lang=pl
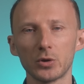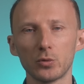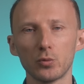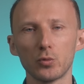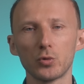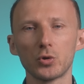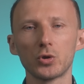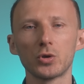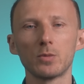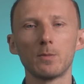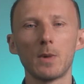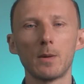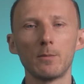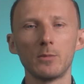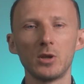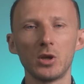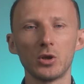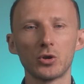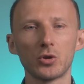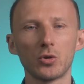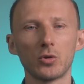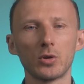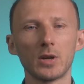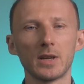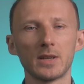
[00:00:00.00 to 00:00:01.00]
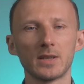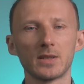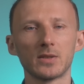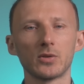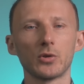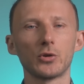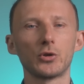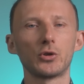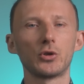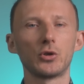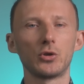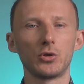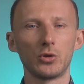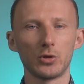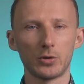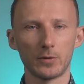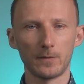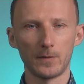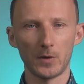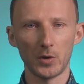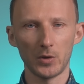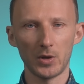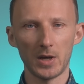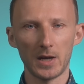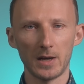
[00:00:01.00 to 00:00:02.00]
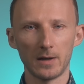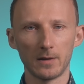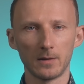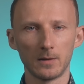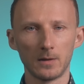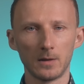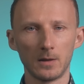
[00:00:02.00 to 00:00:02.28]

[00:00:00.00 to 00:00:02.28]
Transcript: tłuszcz ma mniejszą gęstość niż woda.